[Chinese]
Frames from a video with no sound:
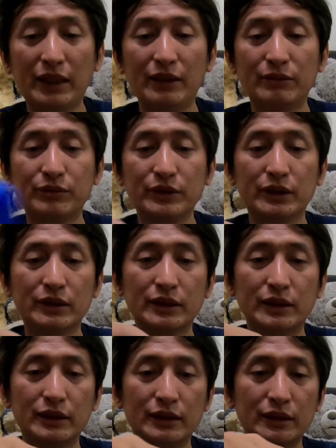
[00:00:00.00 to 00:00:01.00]
带也不用
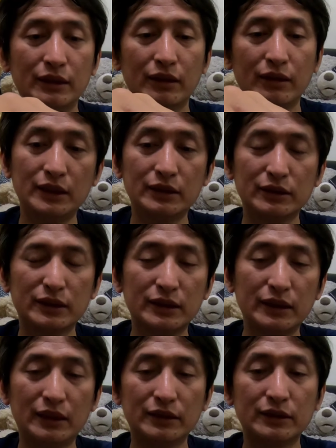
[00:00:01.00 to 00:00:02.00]
了，那就
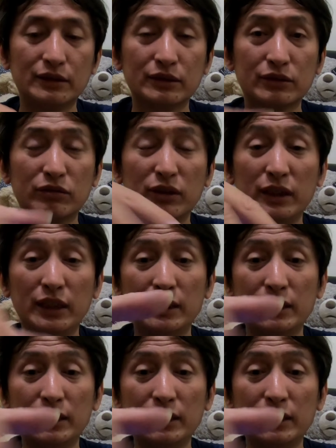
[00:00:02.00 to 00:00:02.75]
是要用最